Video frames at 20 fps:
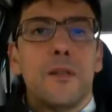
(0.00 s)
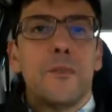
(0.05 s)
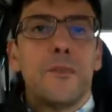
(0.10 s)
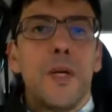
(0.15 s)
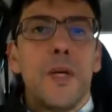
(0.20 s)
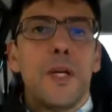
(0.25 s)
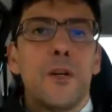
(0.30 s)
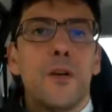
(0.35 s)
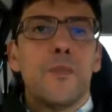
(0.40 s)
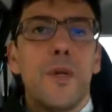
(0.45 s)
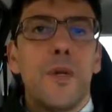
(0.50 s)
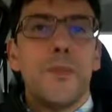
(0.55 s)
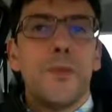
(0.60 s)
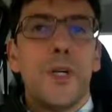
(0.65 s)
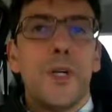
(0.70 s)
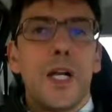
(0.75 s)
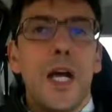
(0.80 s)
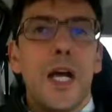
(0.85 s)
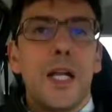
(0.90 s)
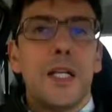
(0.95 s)
per
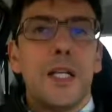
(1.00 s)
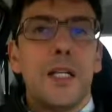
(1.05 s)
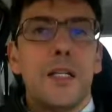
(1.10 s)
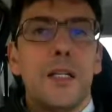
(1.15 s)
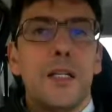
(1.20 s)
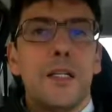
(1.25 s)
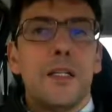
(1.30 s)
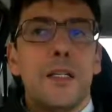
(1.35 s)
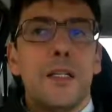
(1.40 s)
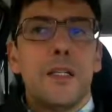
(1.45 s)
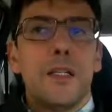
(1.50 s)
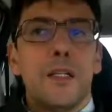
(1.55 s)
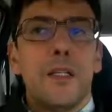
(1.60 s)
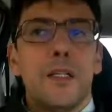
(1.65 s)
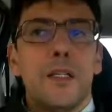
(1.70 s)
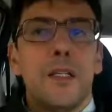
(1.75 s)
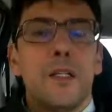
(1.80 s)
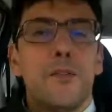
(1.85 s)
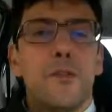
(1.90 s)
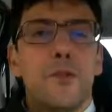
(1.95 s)
commemorare
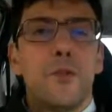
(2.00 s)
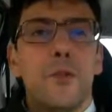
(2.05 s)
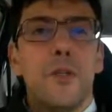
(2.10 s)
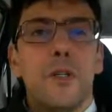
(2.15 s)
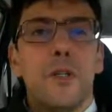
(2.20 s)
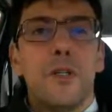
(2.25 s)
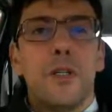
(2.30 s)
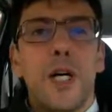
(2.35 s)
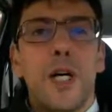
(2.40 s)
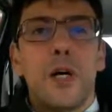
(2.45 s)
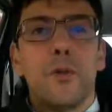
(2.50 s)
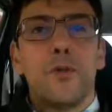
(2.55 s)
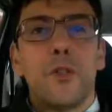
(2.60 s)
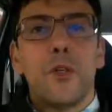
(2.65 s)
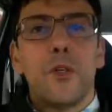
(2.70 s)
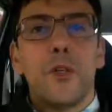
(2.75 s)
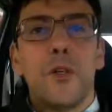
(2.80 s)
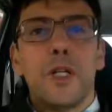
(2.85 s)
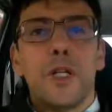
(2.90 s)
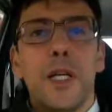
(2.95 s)
il suo
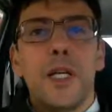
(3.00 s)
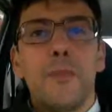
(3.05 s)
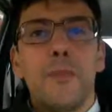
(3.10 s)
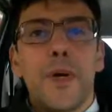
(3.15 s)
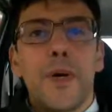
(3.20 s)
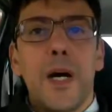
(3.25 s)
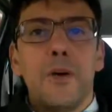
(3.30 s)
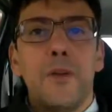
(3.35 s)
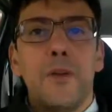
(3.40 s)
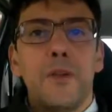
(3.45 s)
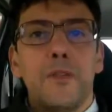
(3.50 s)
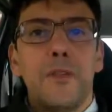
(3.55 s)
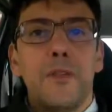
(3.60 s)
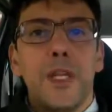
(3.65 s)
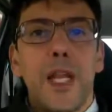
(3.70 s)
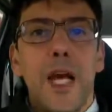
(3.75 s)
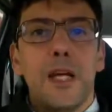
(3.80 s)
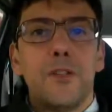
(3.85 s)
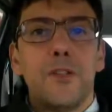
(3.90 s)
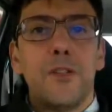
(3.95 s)
autore paolo
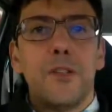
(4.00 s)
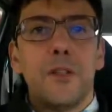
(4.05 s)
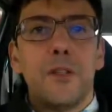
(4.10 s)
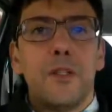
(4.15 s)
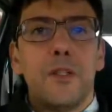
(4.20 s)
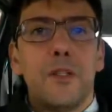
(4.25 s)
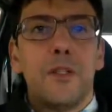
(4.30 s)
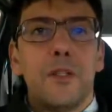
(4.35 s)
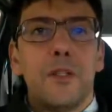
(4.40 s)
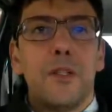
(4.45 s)
villaggio